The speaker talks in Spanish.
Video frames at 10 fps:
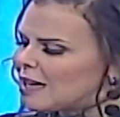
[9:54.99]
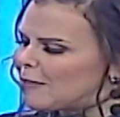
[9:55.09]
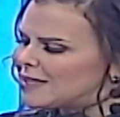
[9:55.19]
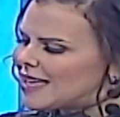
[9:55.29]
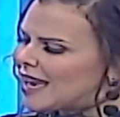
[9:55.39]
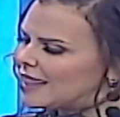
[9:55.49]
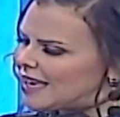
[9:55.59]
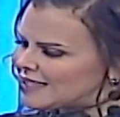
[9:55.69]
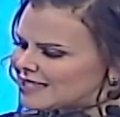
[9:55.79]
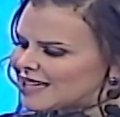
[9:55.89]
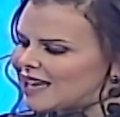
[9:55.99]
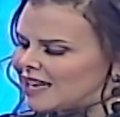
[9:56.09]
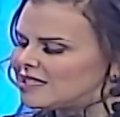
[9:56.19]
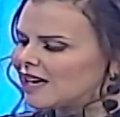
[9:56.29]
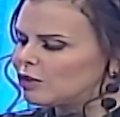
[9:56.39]
que a pesar de esas
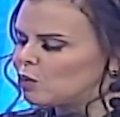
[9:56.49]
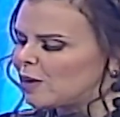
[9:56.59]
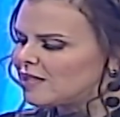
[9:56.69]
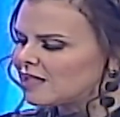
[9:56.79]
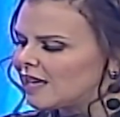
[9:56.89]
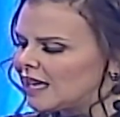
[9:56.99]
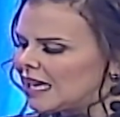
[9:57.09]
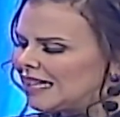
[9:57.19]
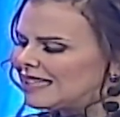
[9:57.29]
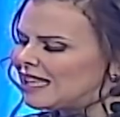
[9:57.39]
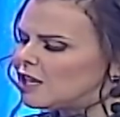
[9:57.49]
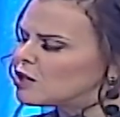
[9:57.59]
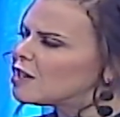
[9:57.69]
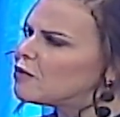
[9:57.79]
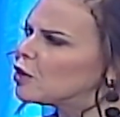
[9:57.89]
carencias que tuviste, te dio
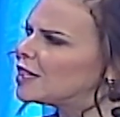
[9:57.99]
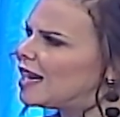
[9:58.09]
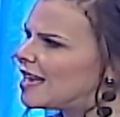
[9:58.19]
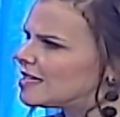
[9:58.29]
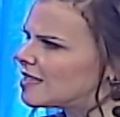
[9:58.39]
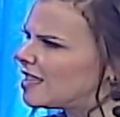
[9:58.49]
esa fortaleza?